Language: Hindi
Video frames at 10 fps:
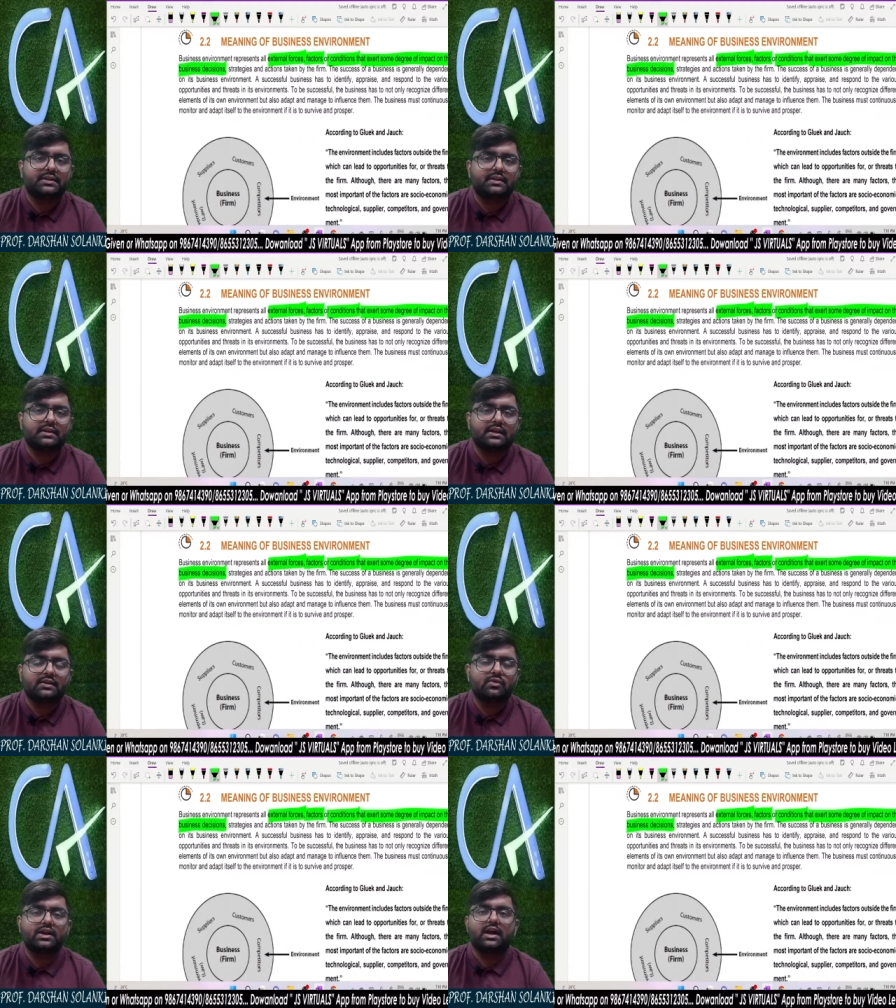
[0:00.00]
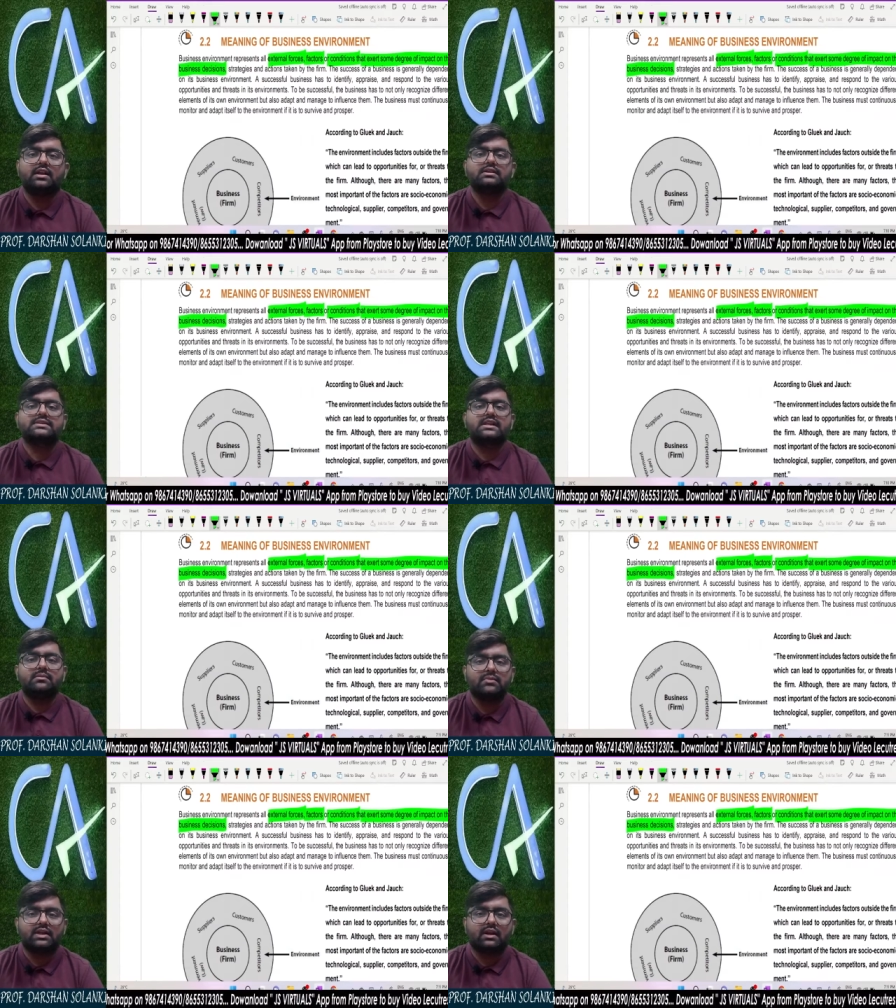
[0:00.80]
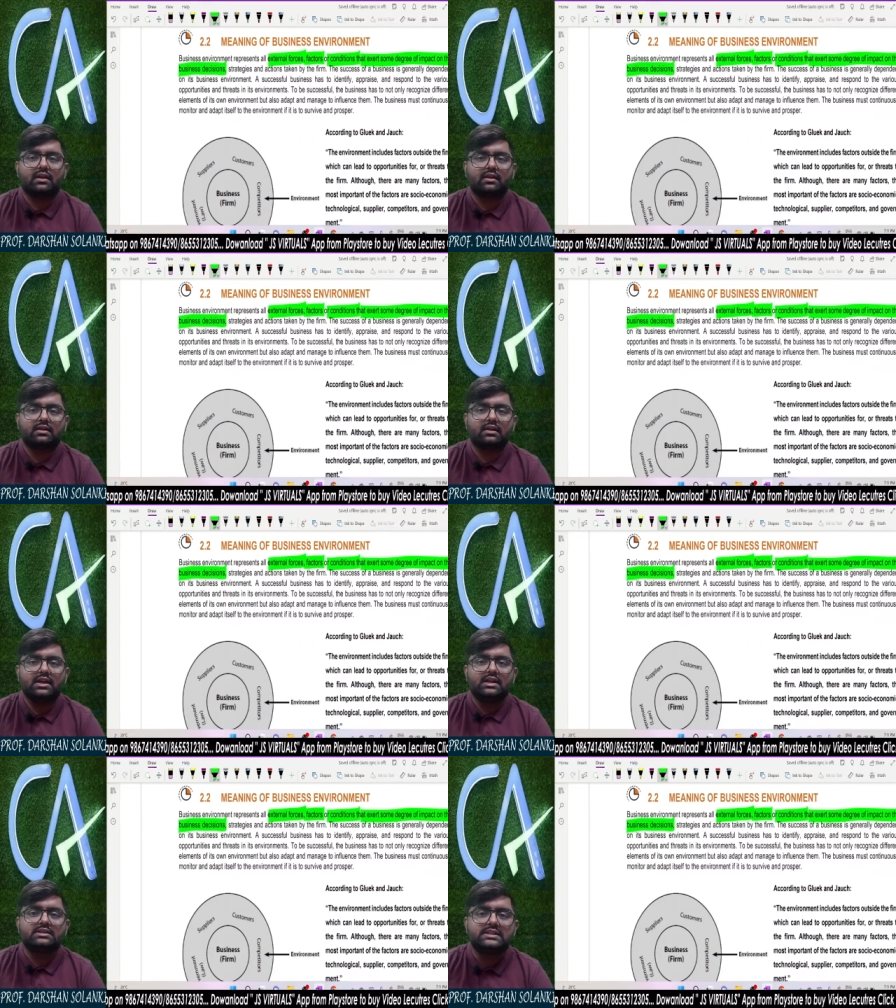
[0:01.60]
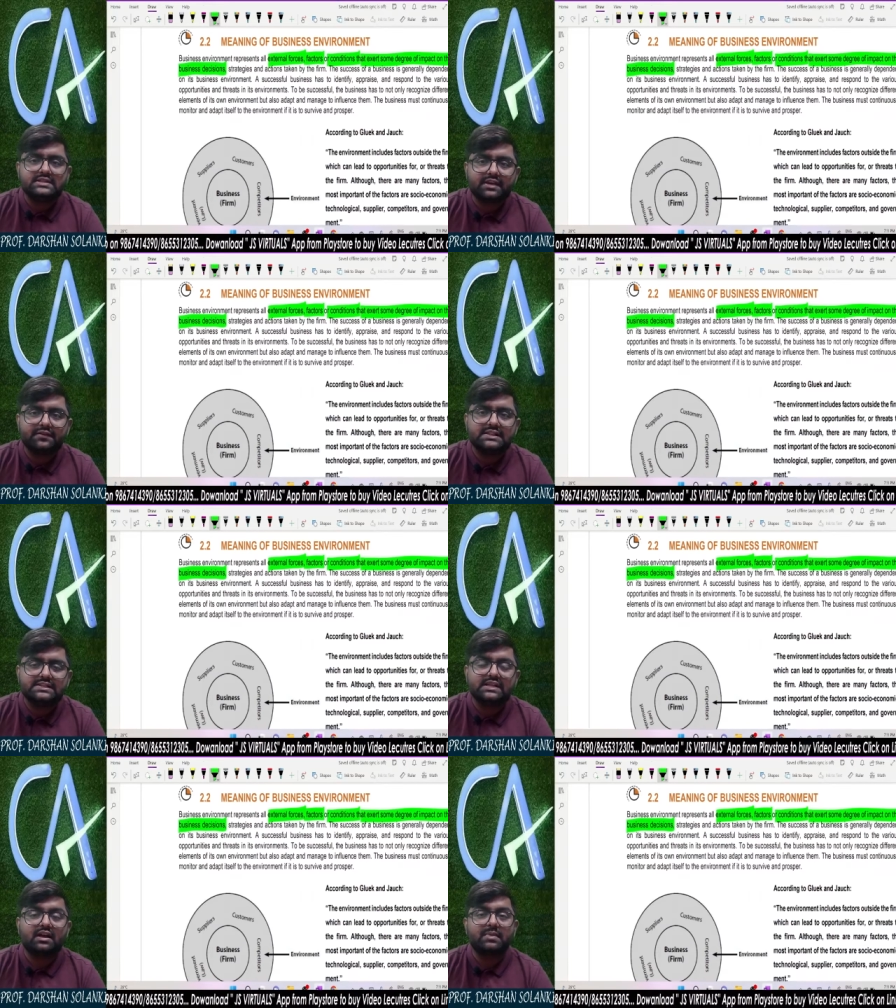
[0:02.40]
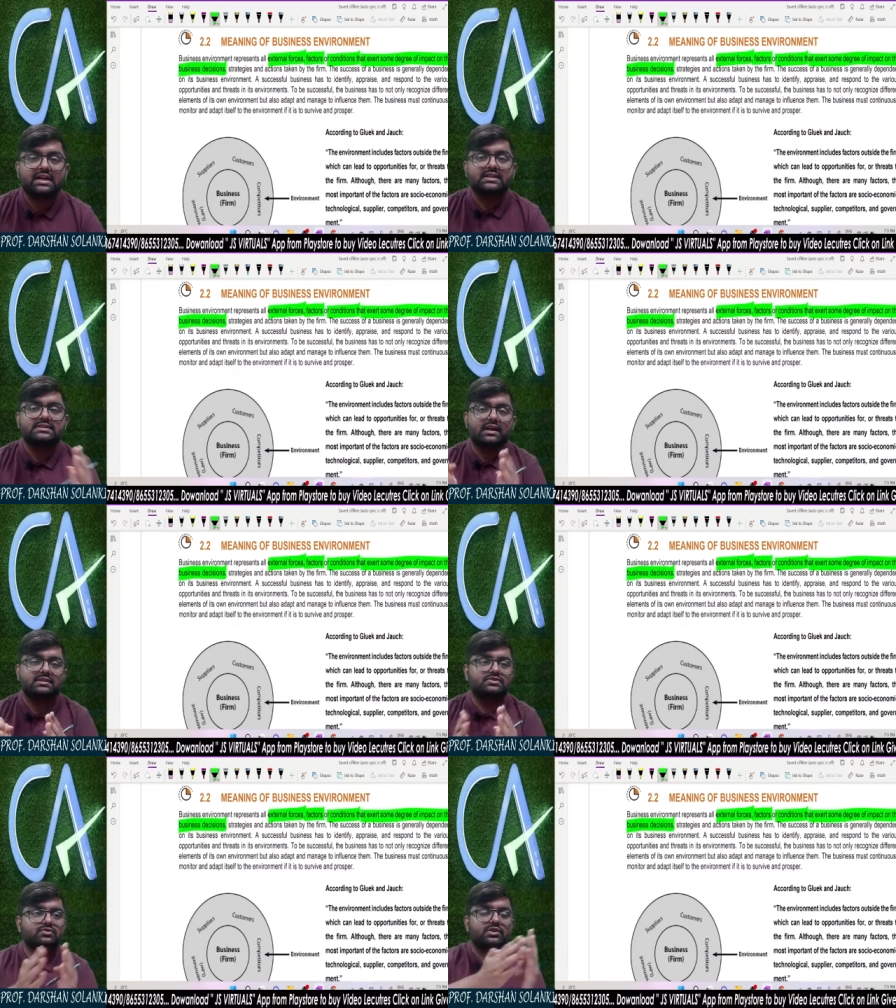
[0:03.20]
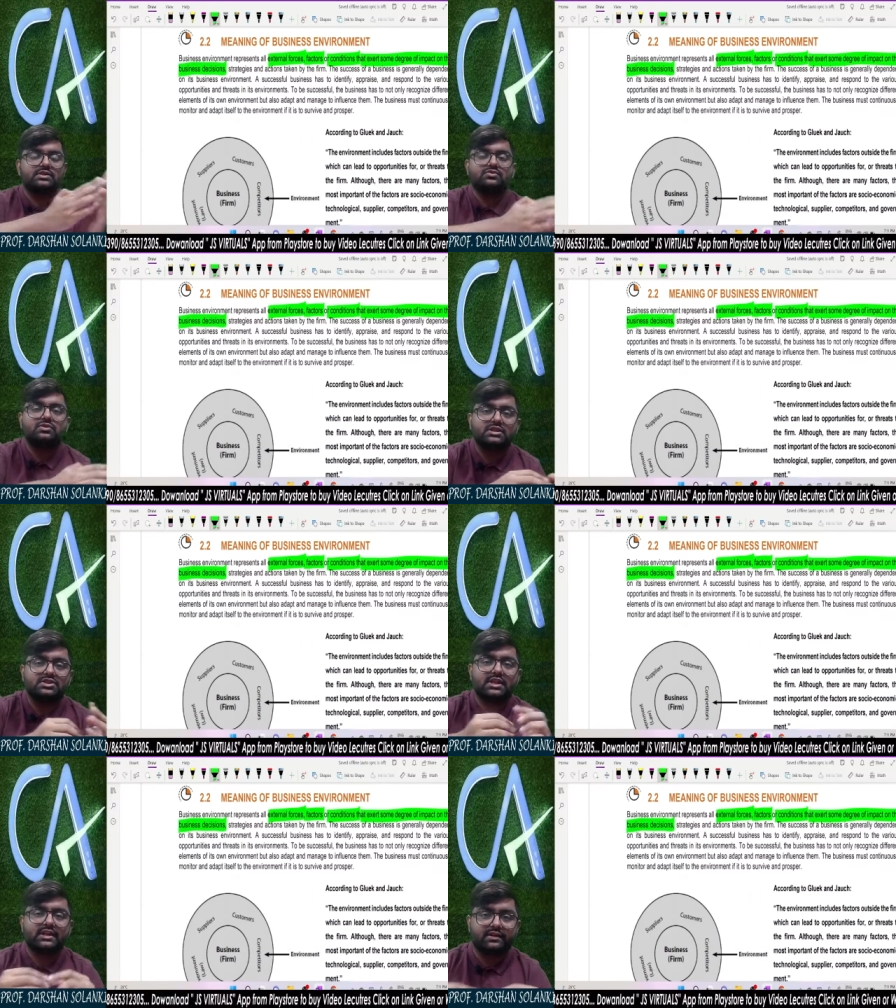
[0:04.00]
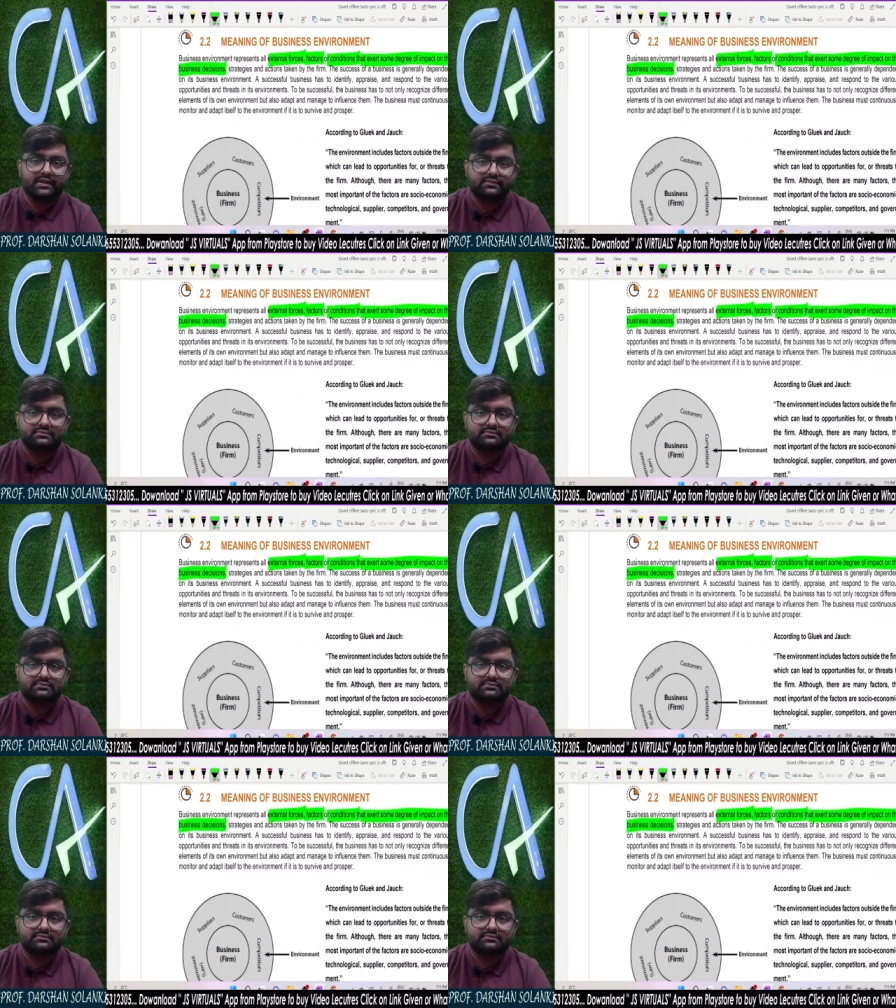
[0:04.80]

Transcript: ने कोई अलग स्कीम निकाला जिसके वजह से हमारे सारे स्टूडेंट्स उधर चले गए